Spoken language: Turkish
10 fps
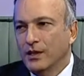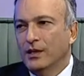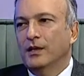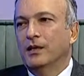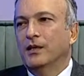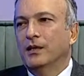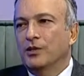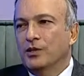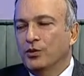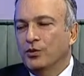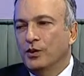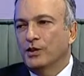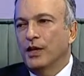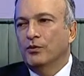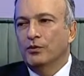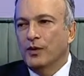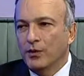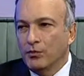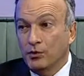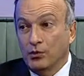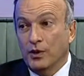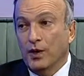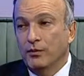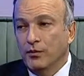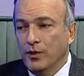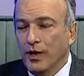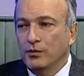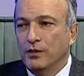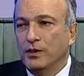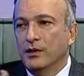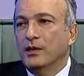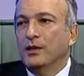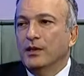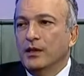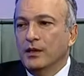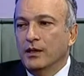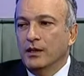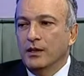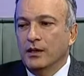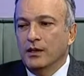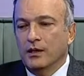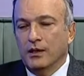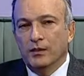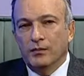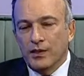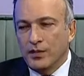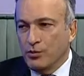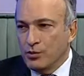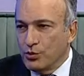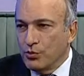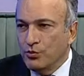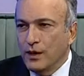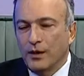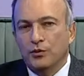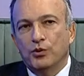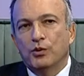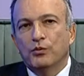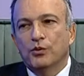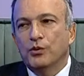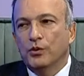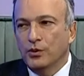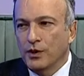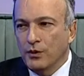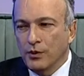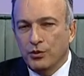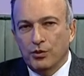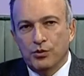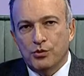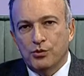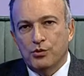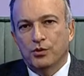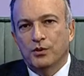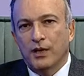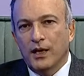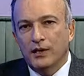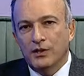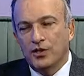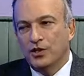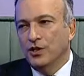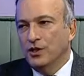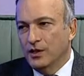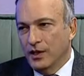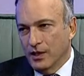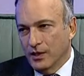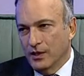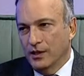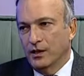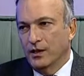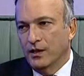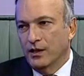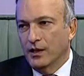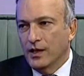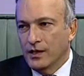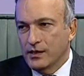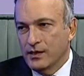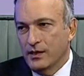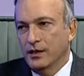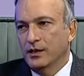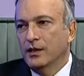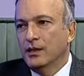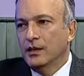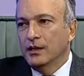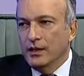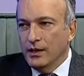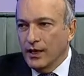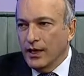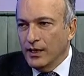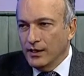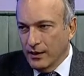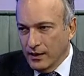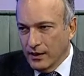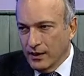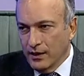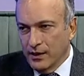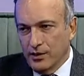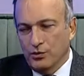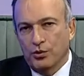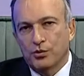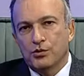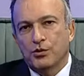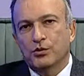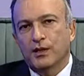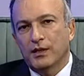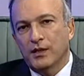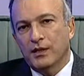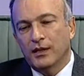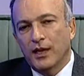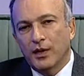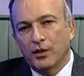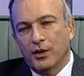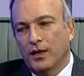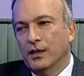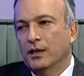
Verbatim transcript: ee, işte kuvvet kaybı var mı, duyu kaybı var mı, ee, başka bir sorun var mı yok mu onlara bakıyoruz. Onlar ışığında ee, hastayı gerekli tetkikleri istiyoruz. O tetkiklere evet. göre